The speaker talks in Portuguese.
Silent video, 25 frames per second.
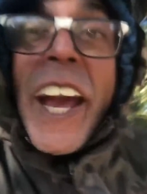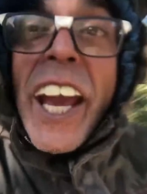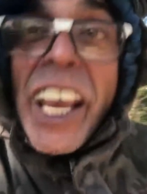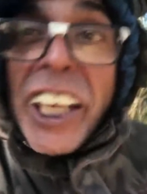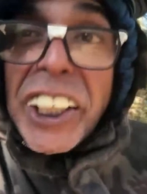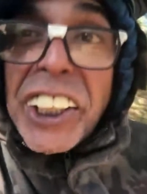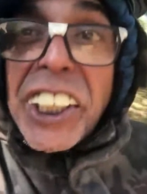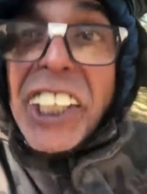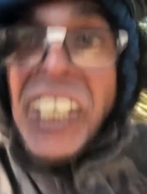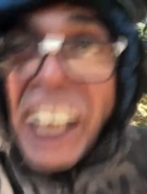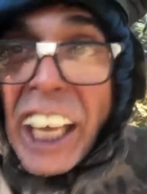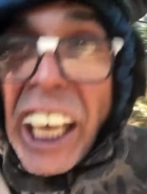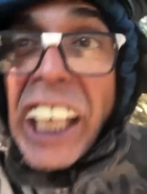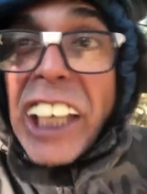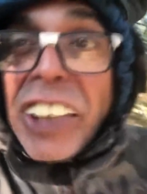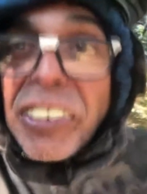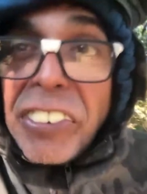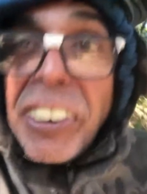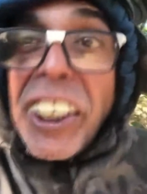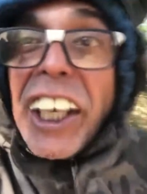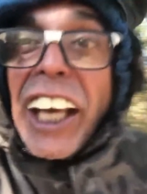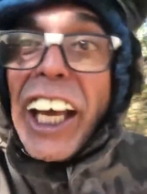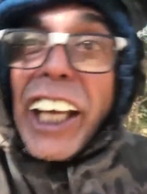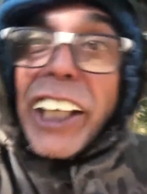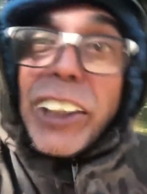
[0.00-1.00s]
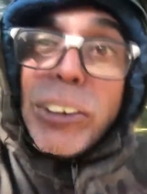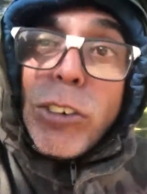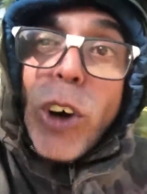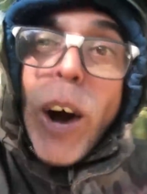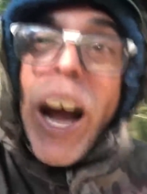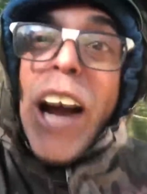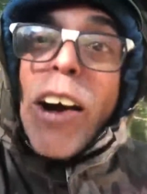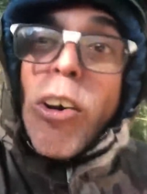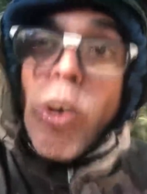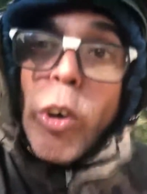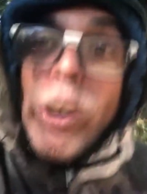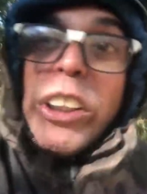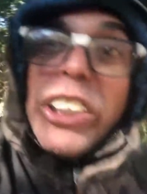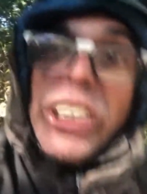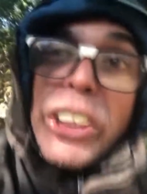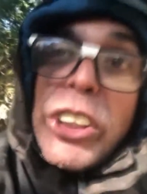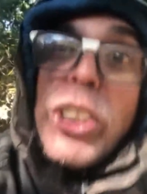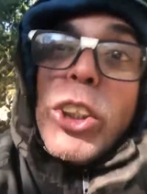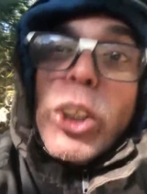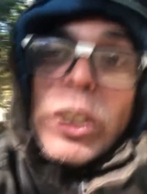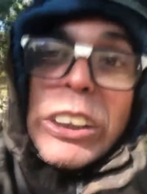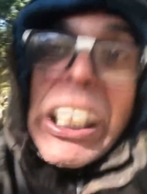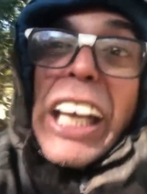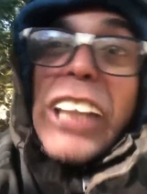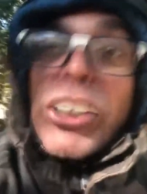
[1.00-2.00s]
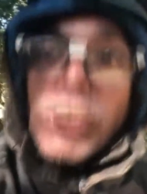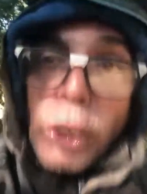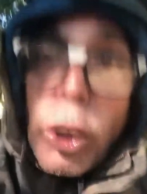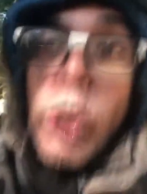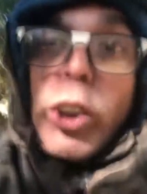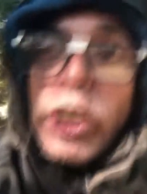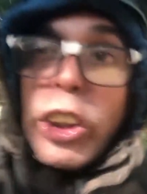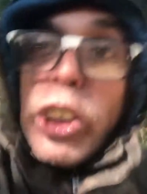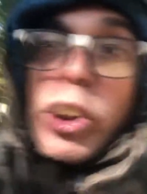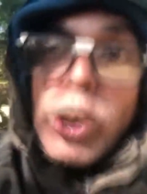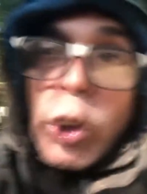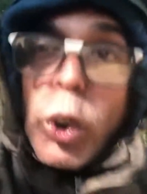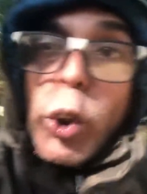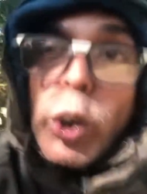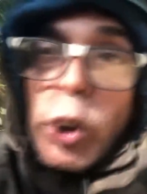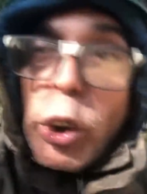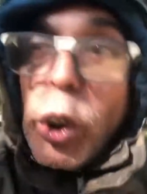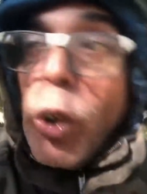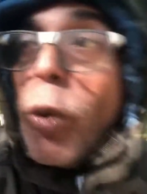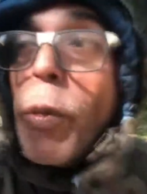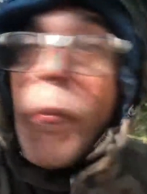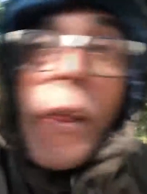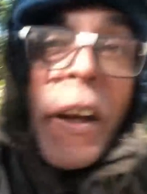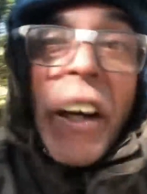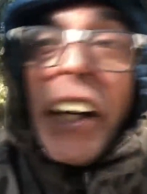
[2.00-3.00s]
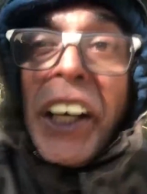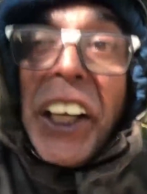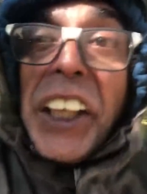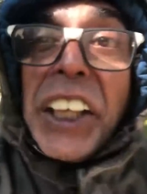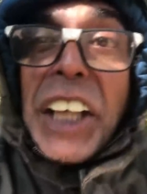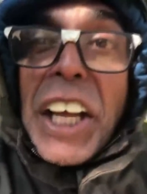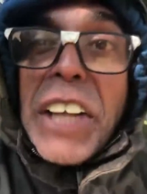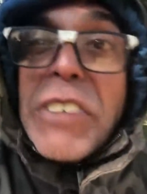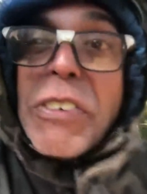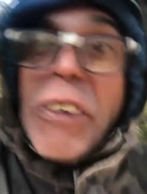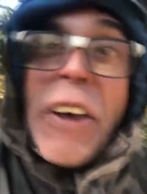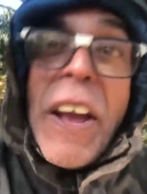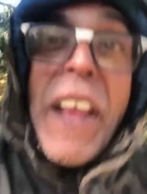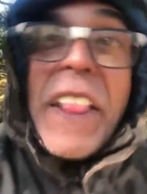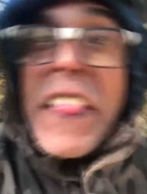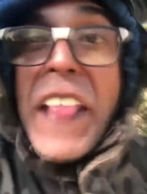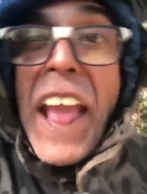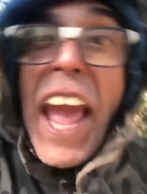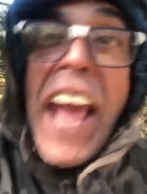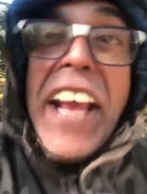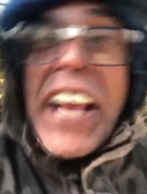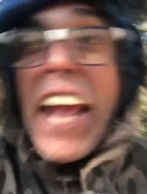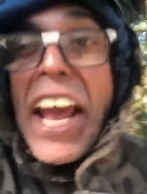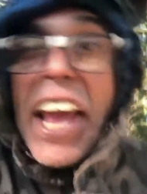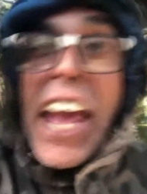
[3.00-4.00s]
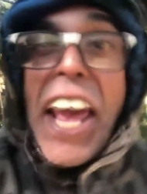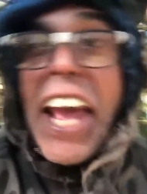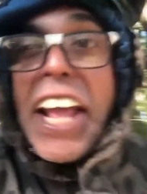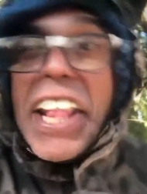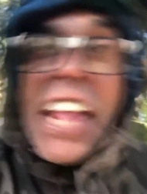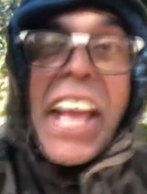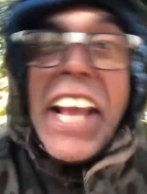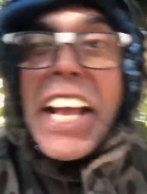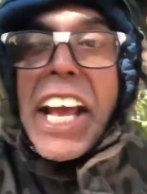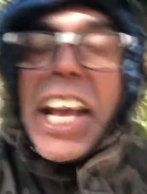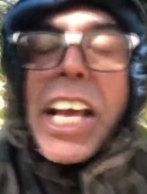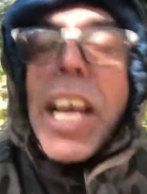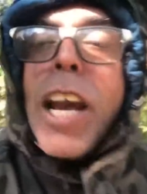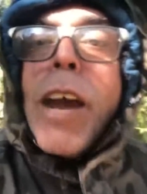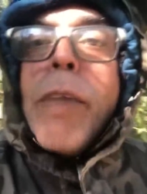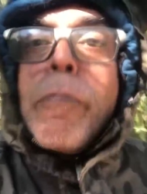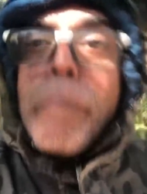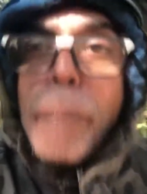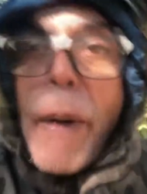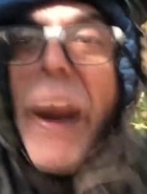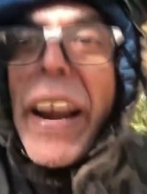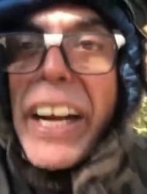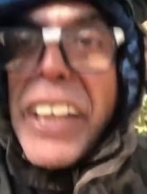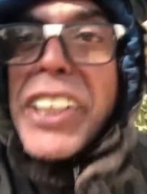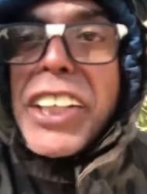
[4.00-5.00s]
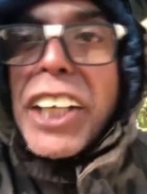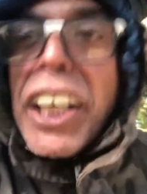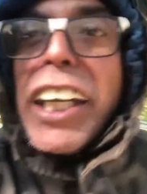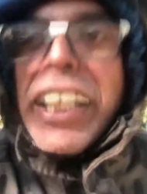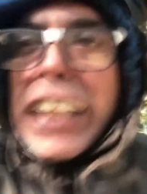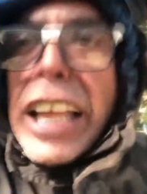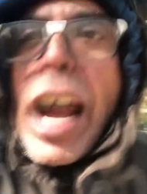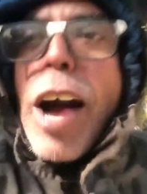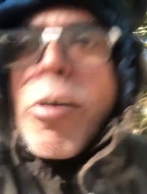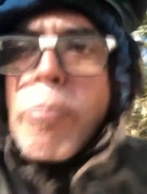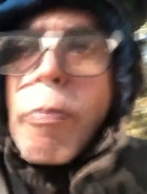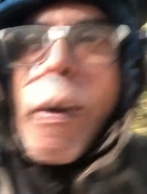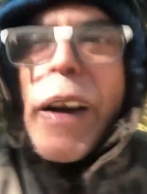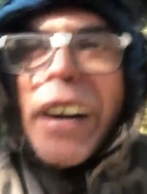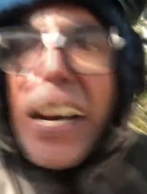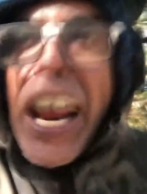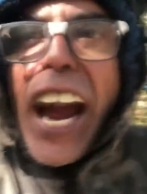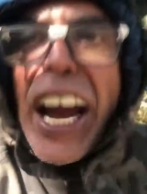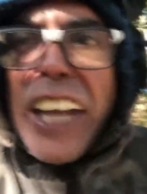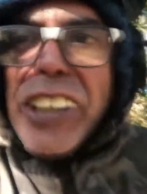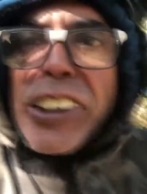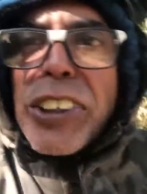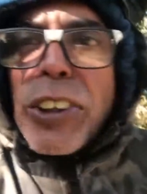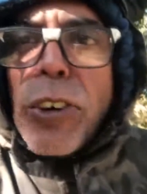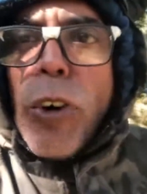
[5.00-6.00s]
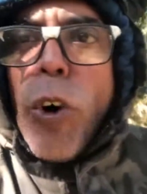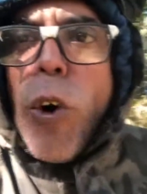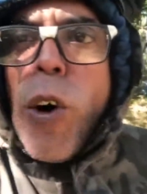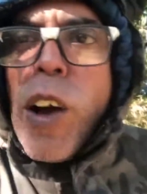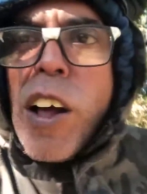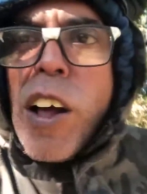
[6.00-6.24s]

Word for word: Esse cara fica aí no ar-condicionado no estúdio, gritando: Deixa aí, deixa aí! Para de gritar, o palhaço!